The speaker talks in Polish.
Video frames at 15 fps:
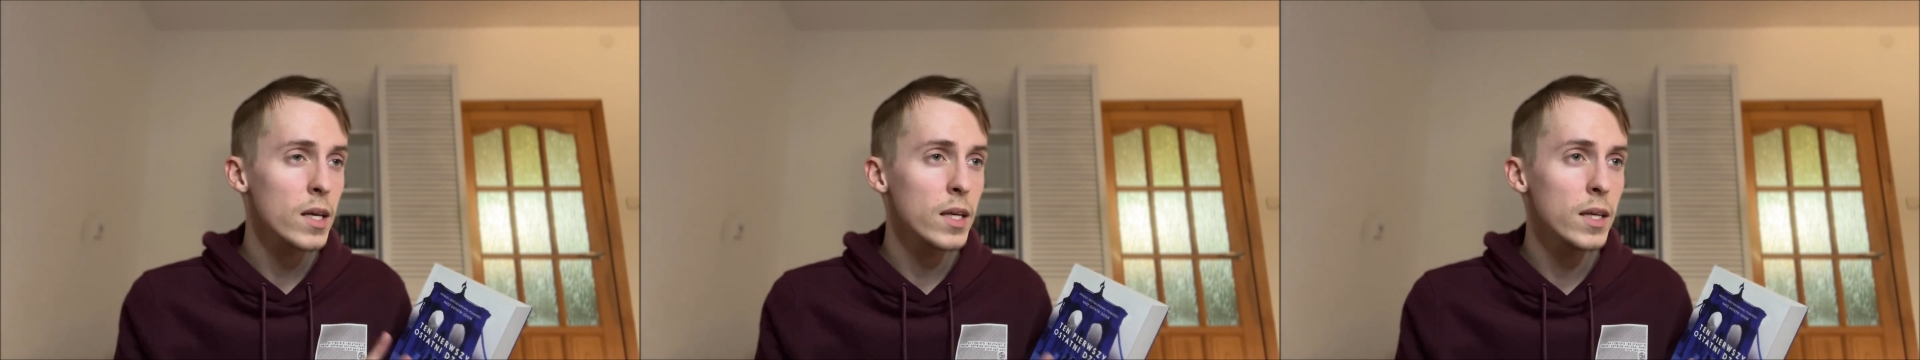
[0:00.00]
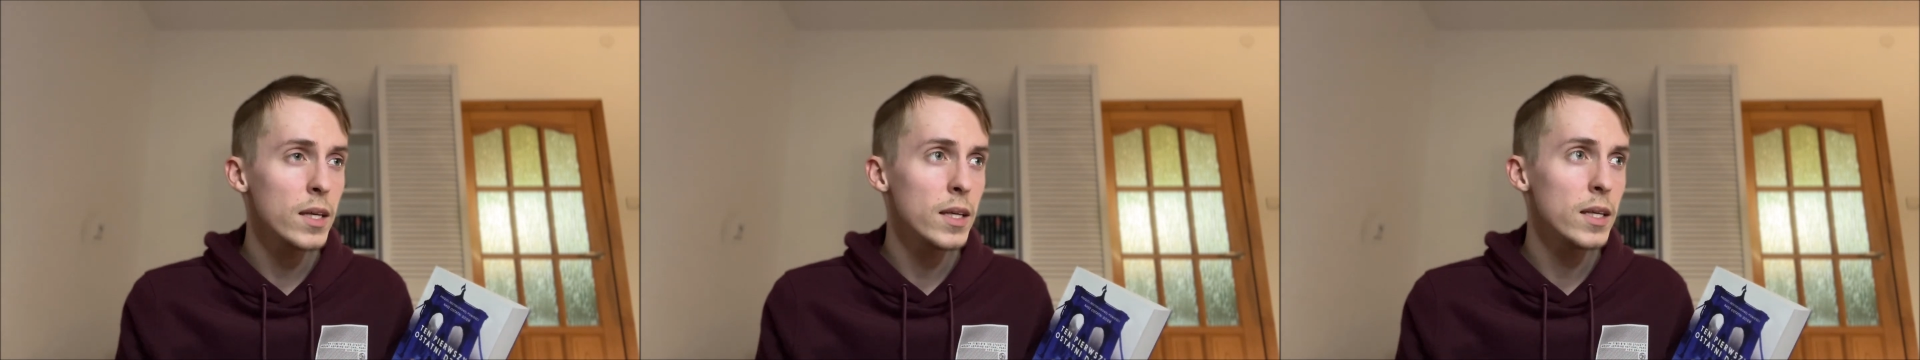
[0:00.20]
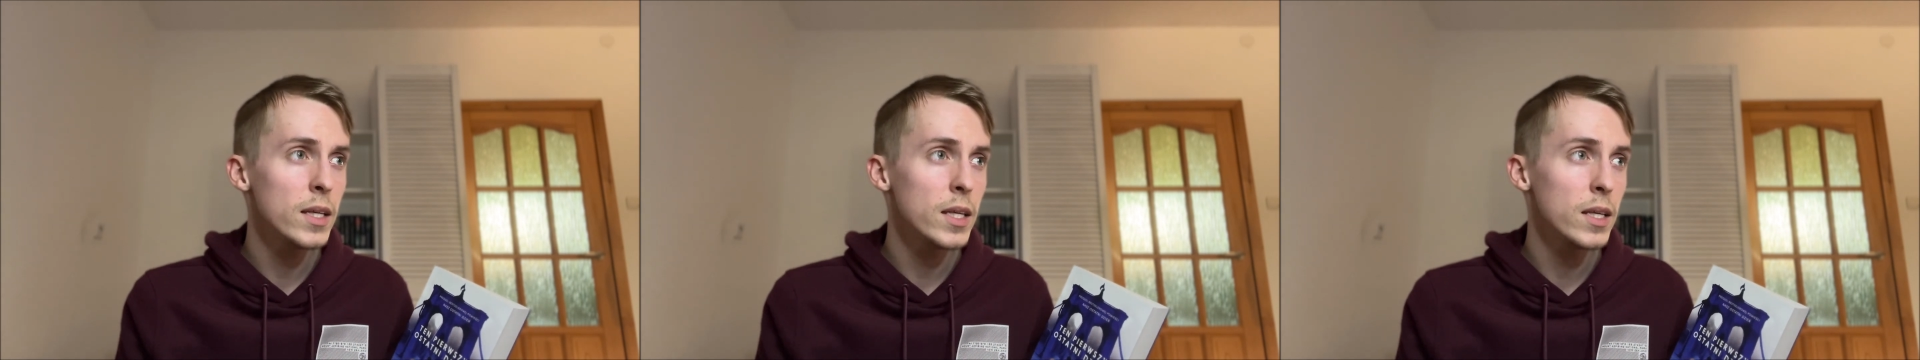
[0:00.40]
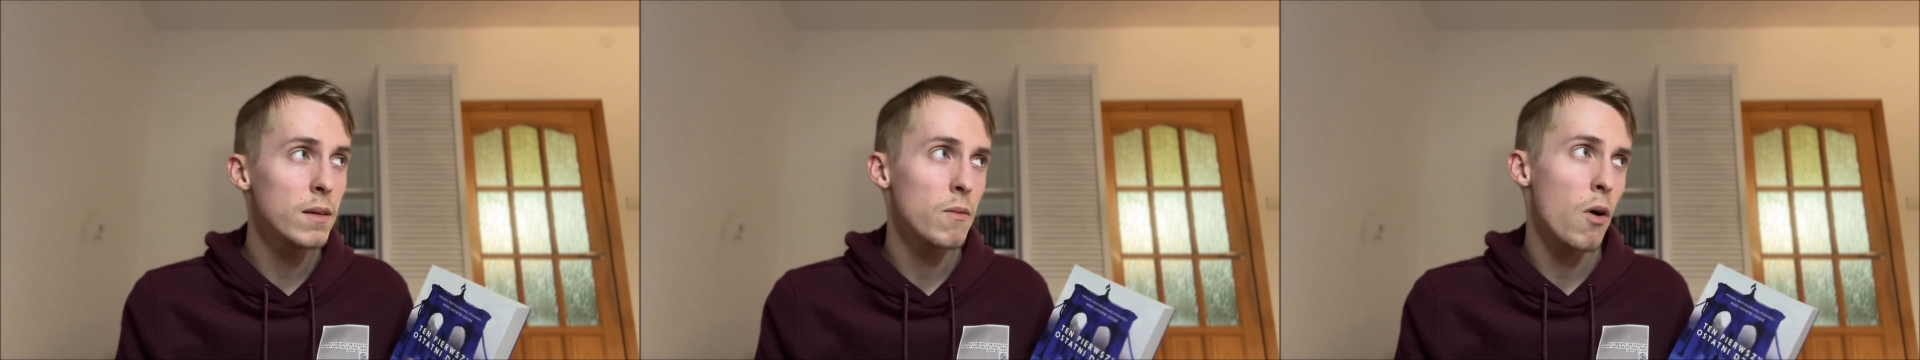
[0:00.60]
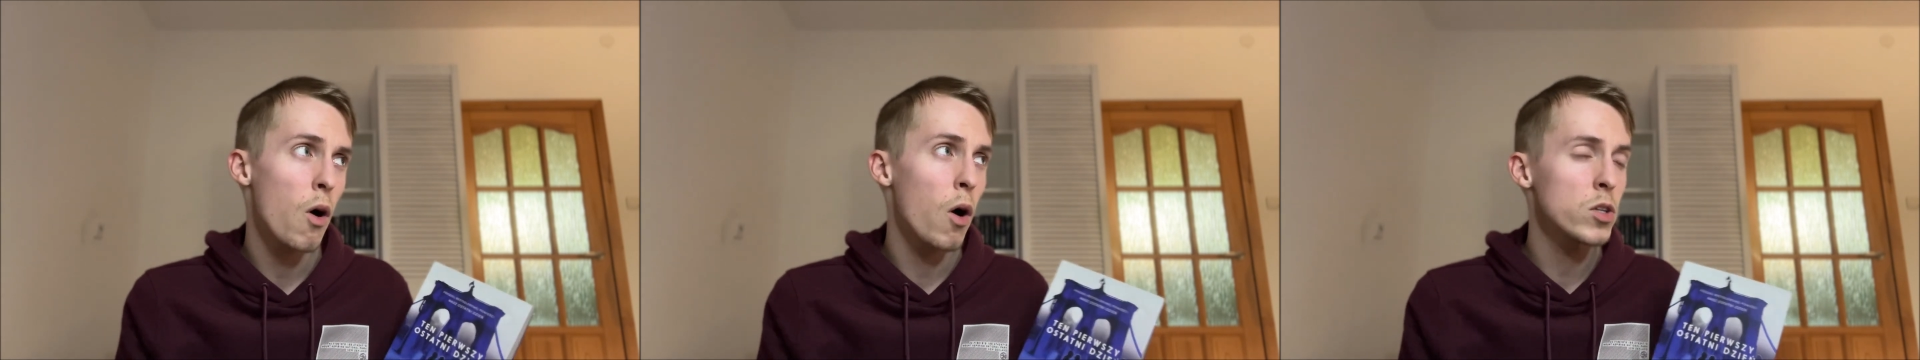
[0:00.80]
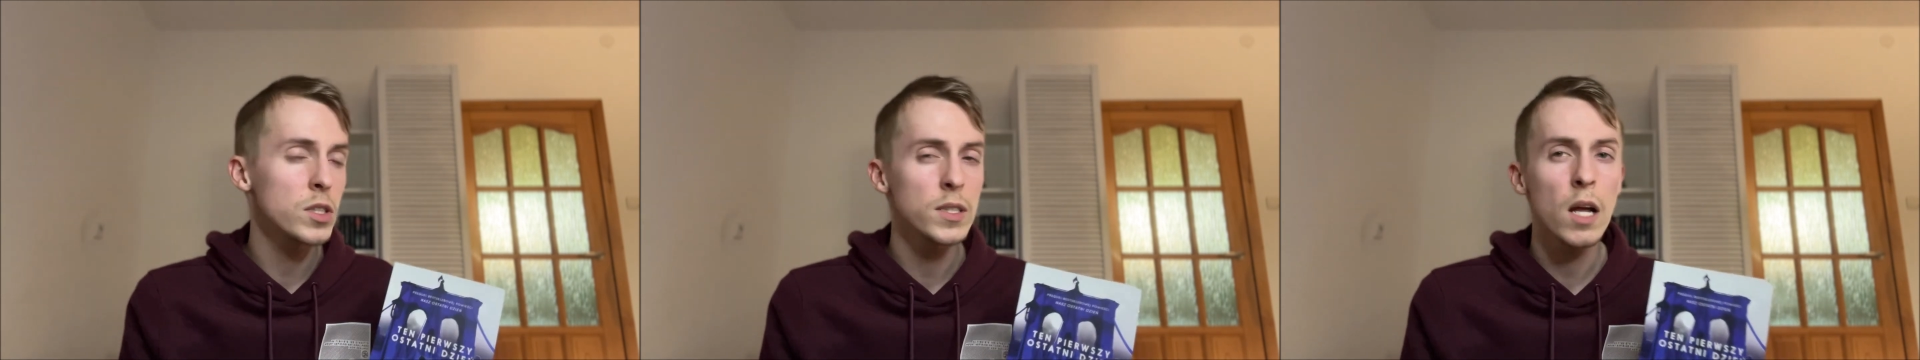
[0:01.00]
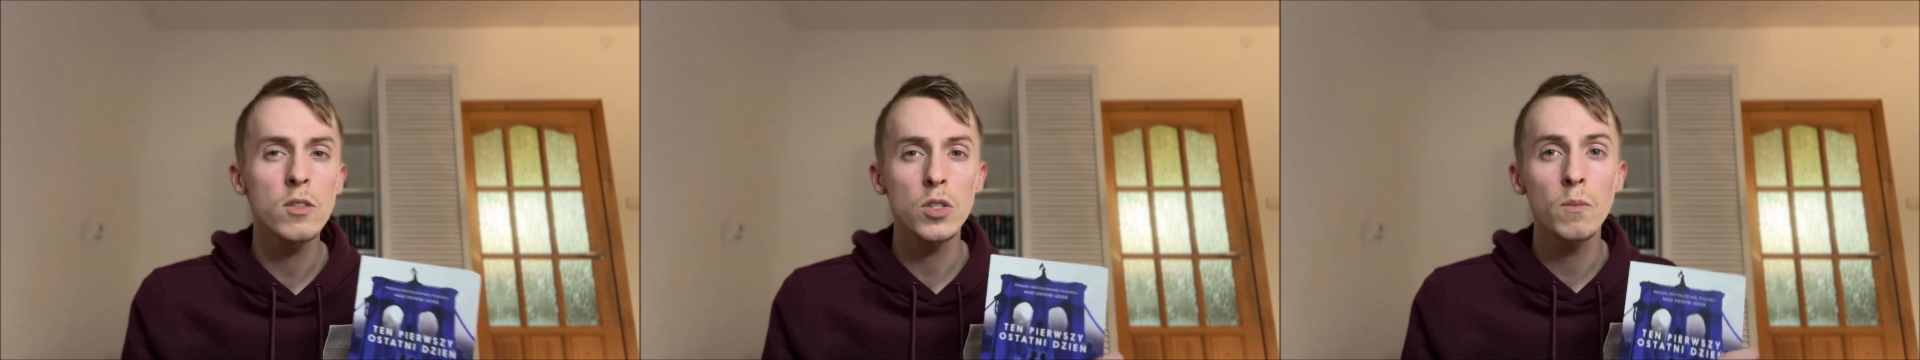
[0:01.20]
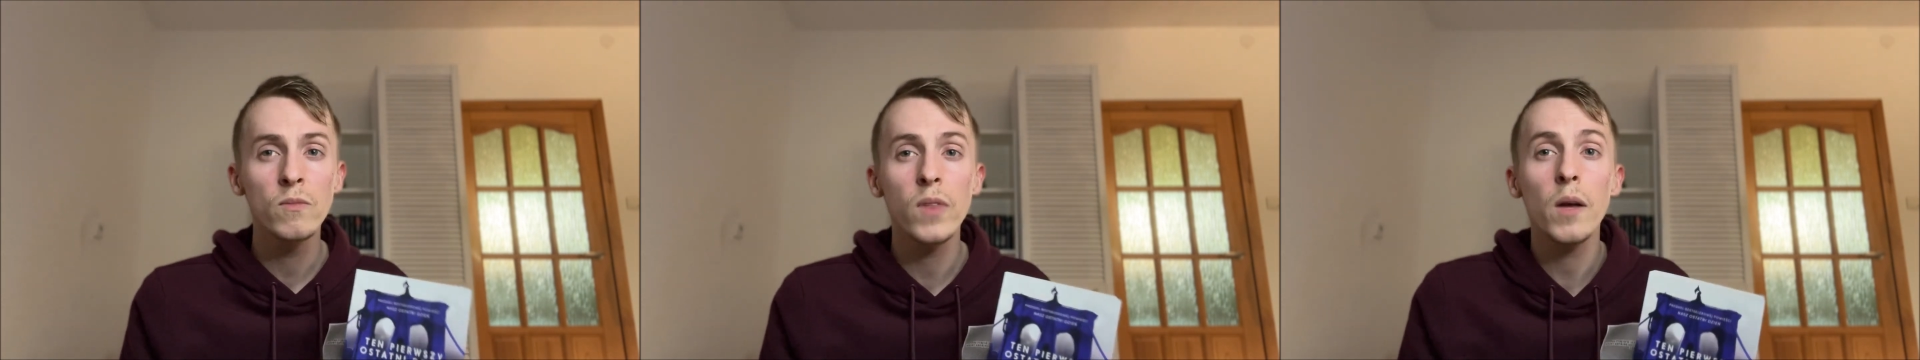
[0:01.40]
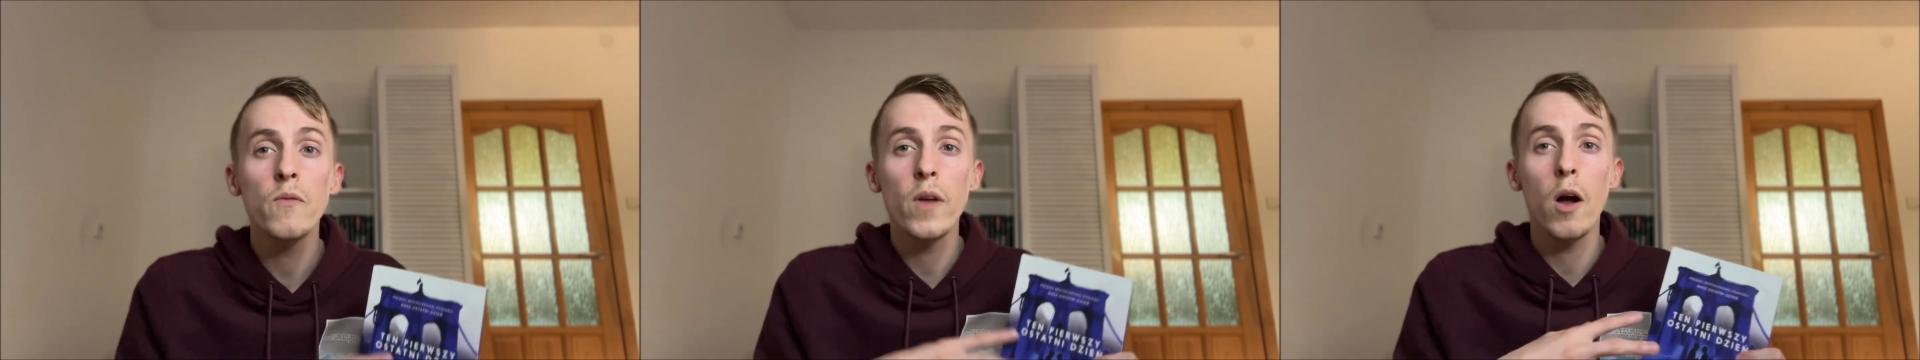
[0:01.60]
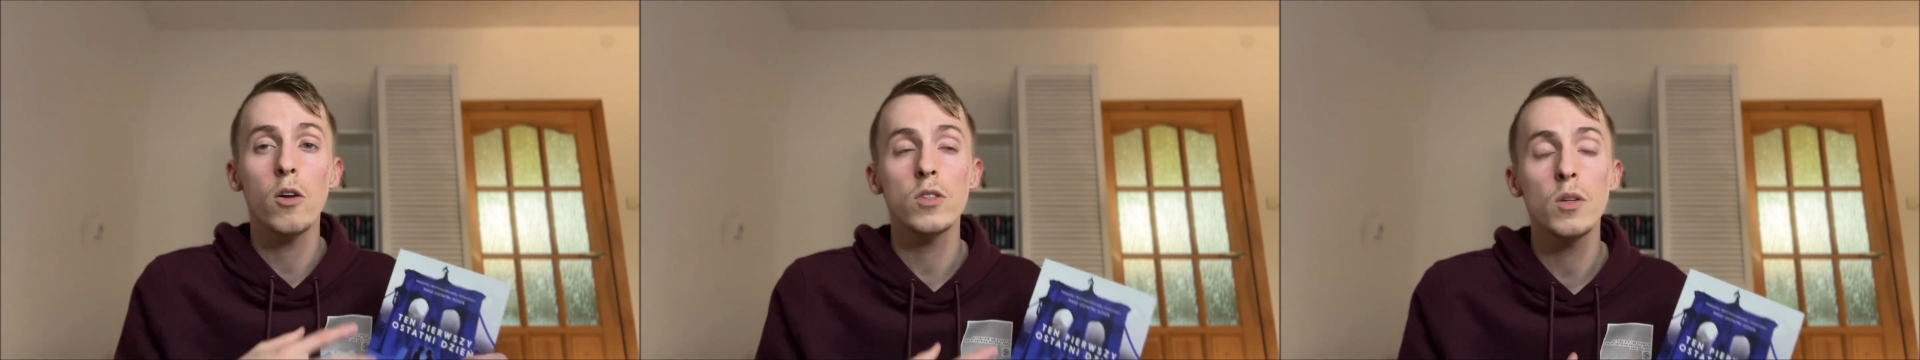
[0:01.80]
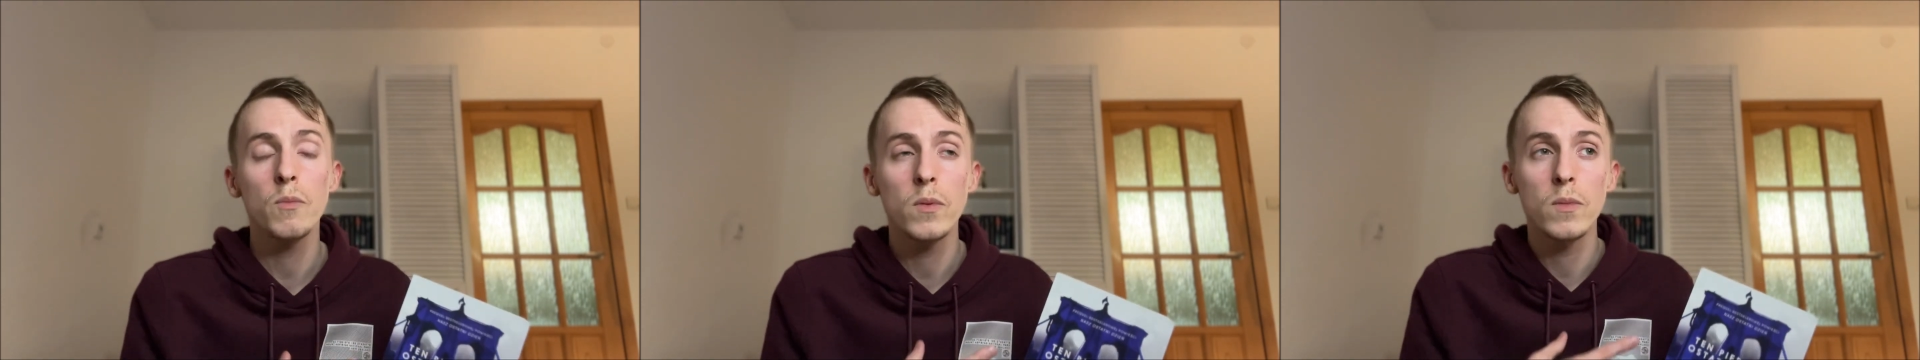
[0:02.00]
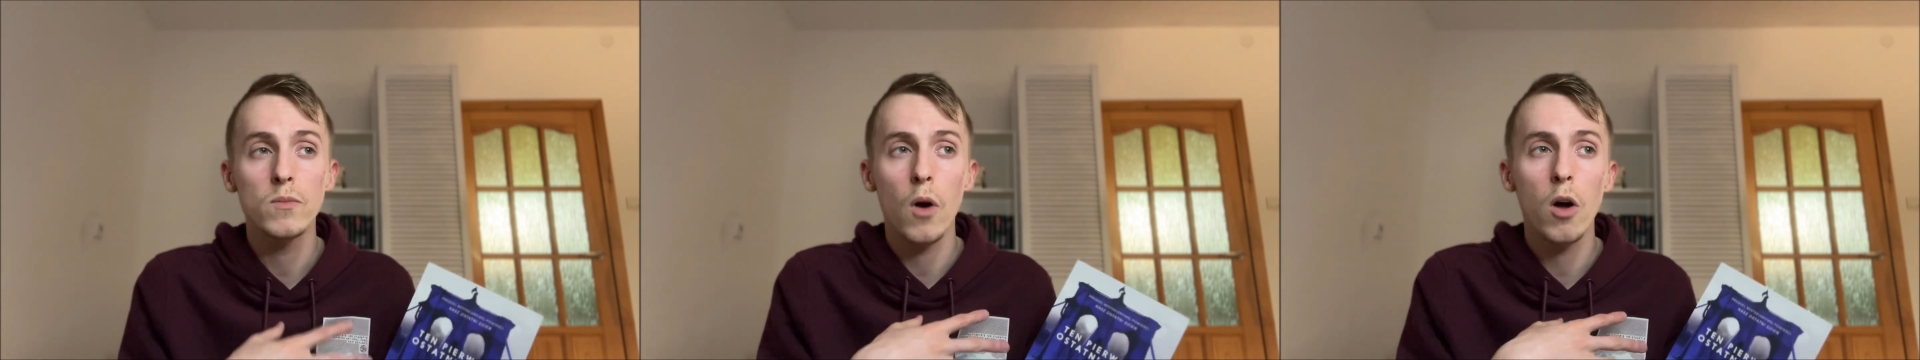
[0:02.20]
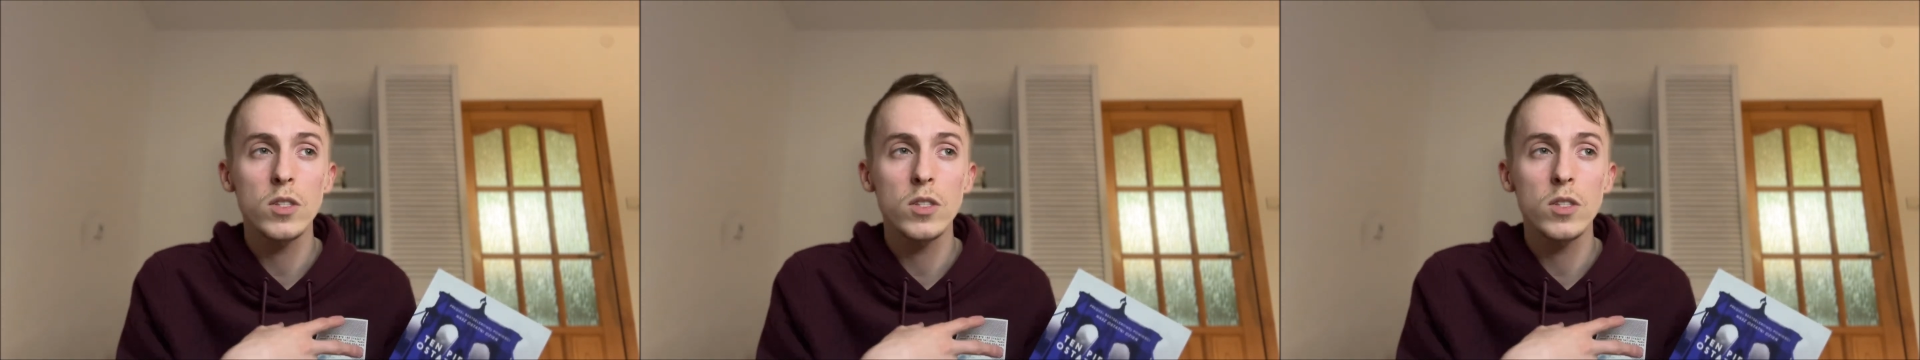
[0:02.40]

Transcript: I oceniając ją, tak mówię, oceniłbym,